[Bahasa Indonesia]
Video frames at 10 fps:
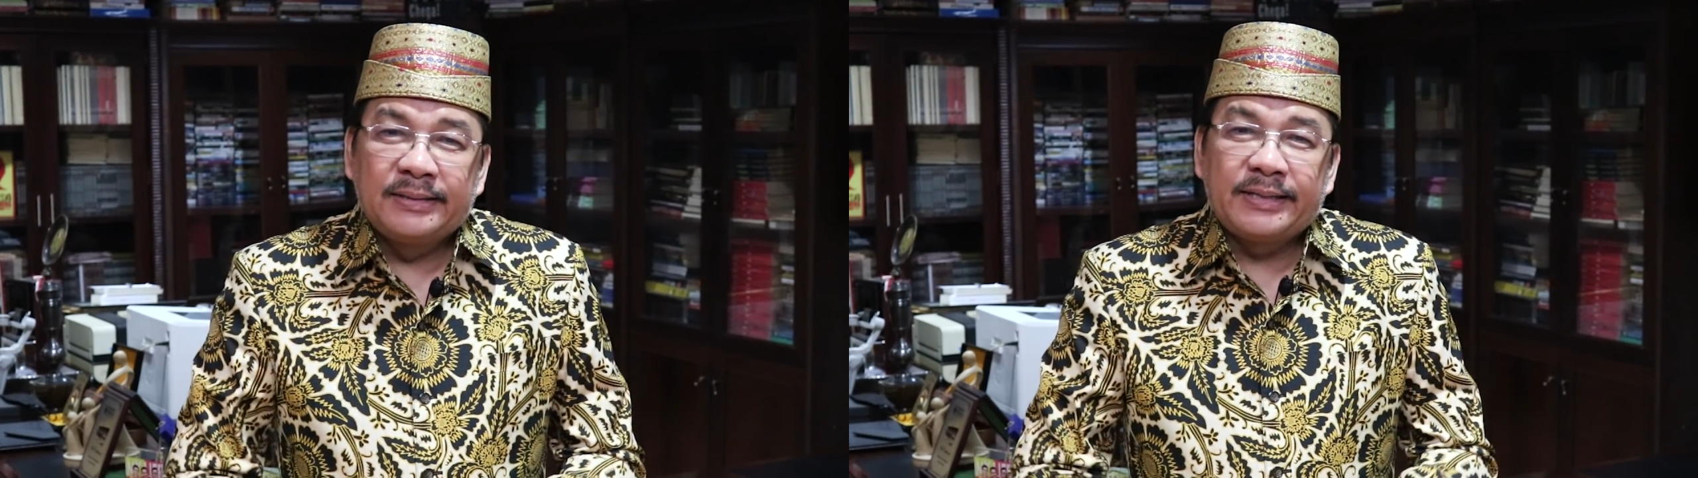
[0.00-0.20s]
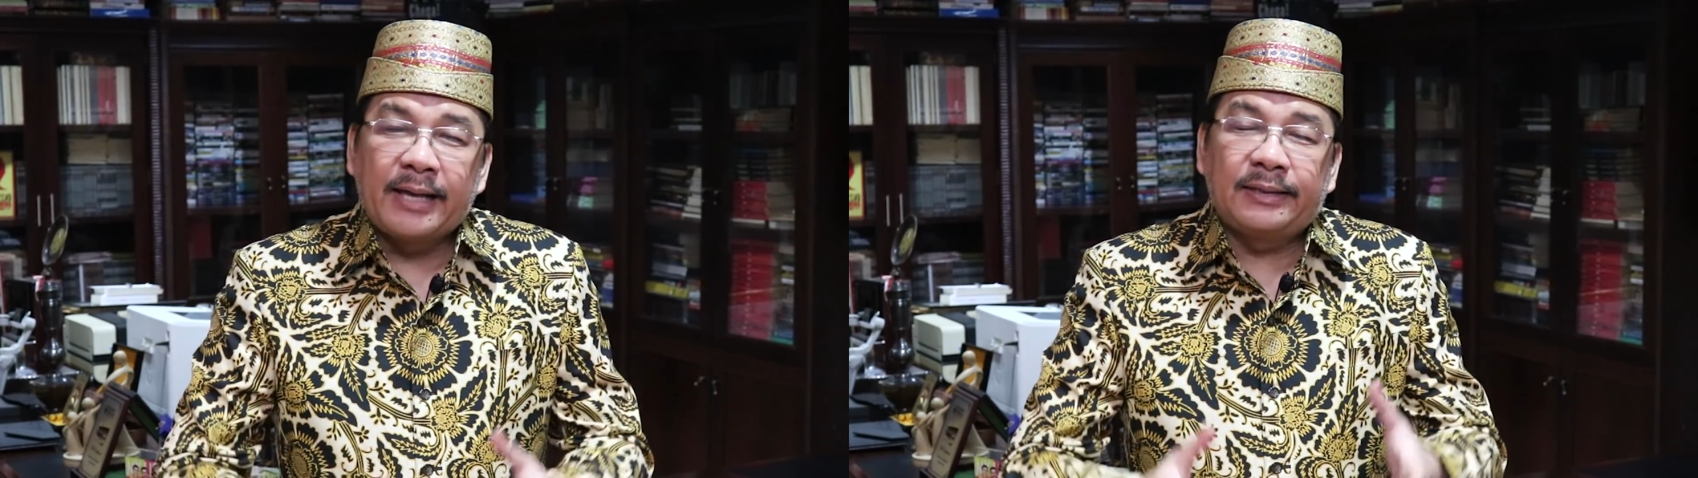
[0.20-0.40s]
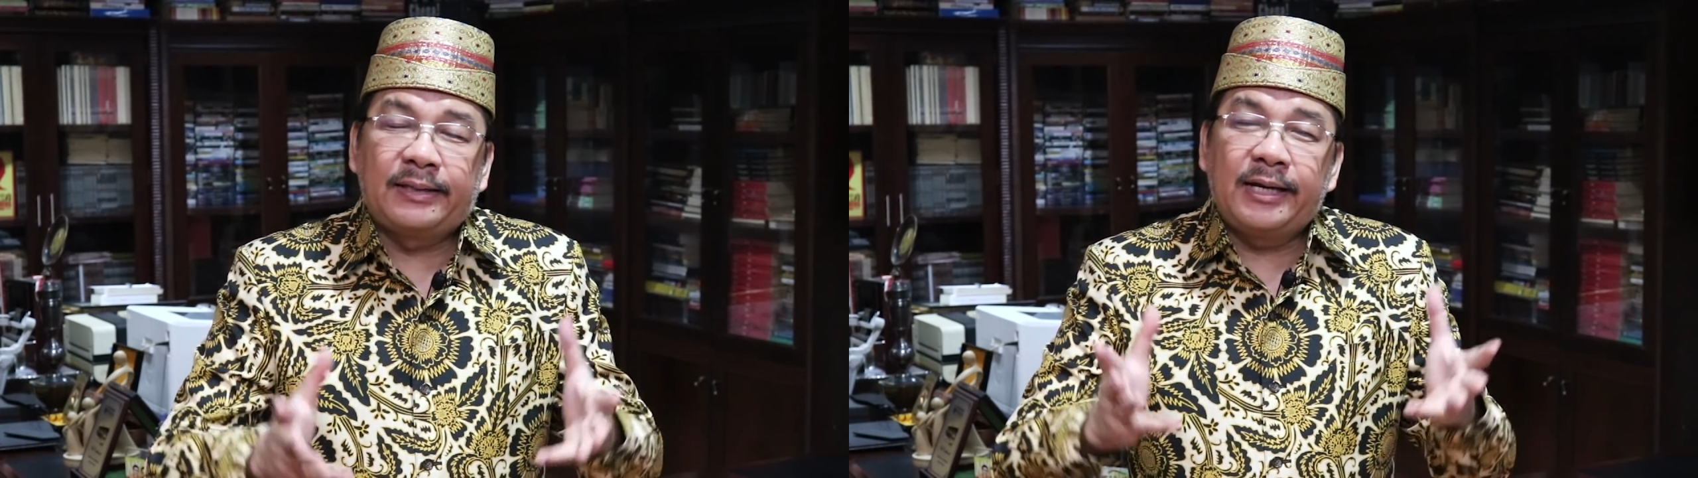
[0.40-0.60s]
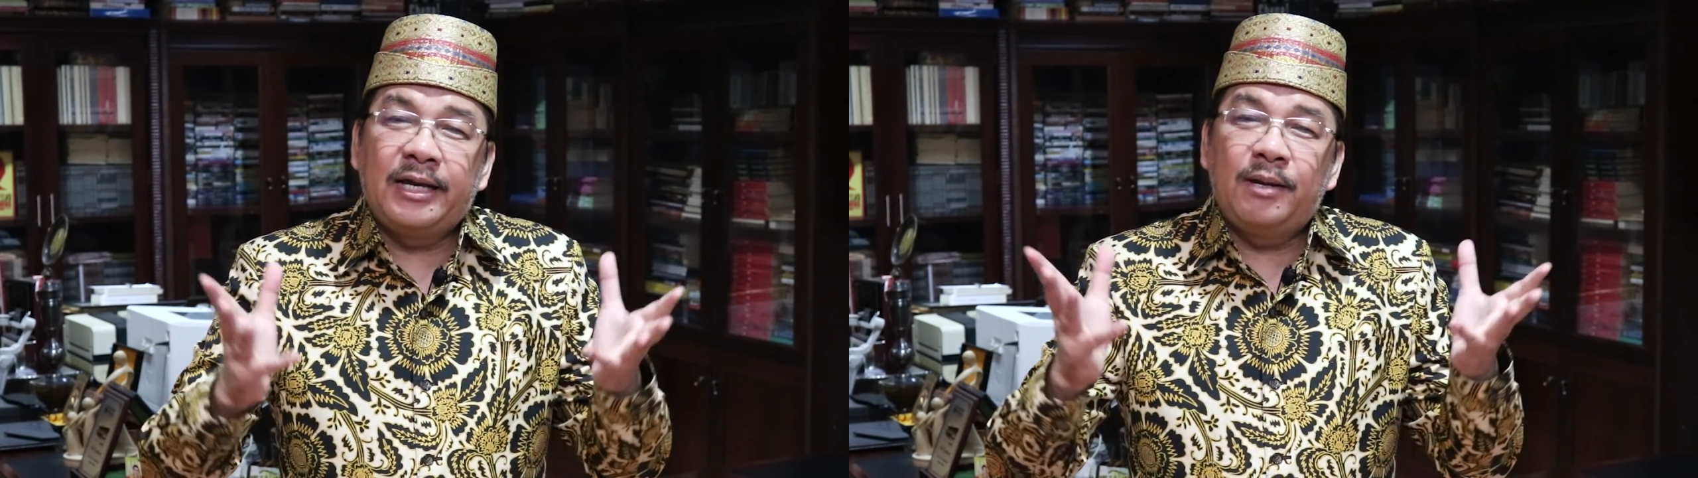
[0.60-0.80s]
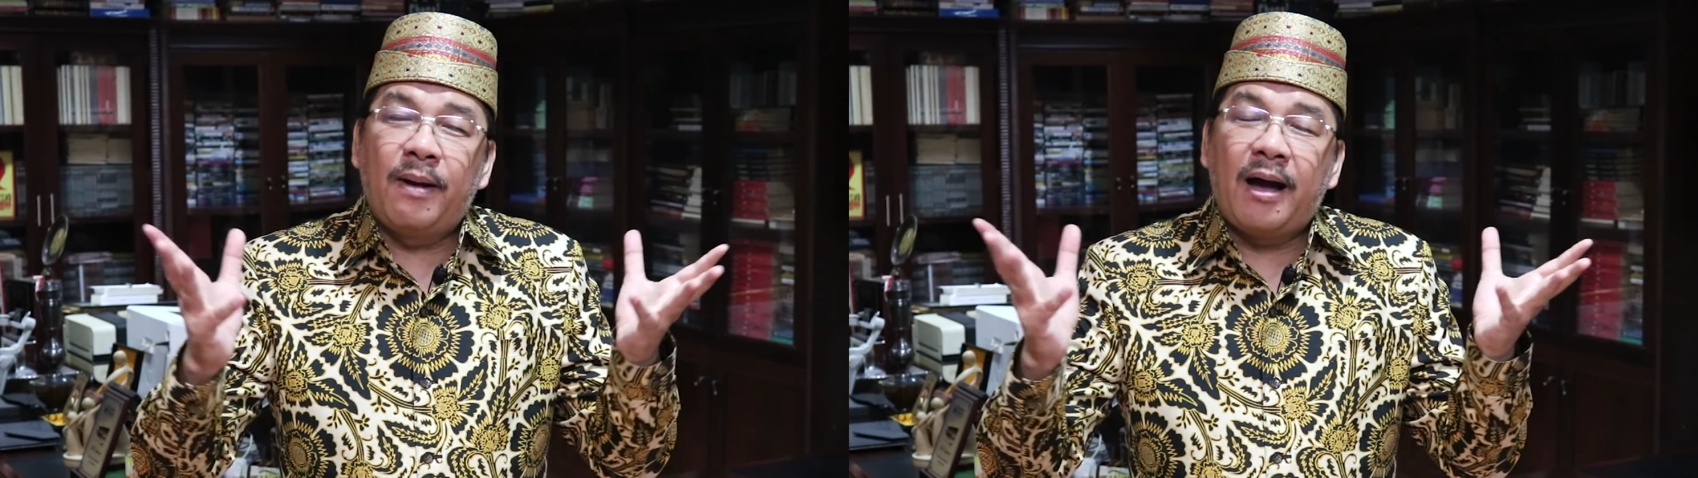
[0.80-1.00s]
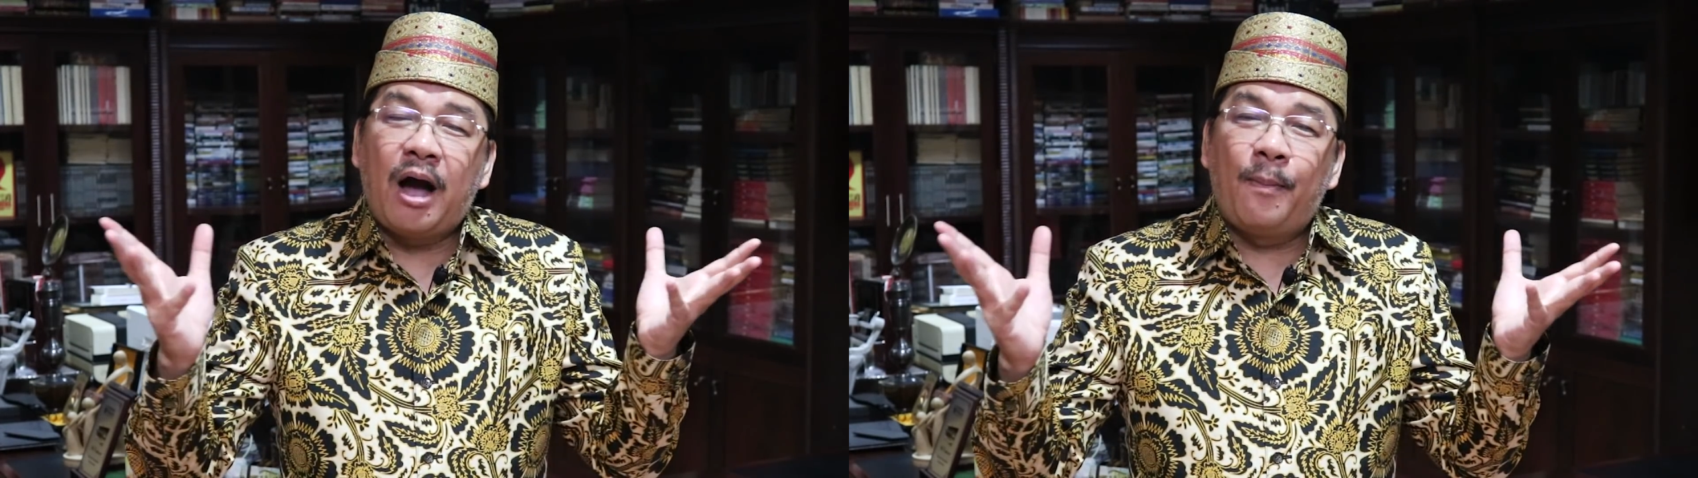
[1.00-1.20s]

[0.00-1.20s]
Saya terima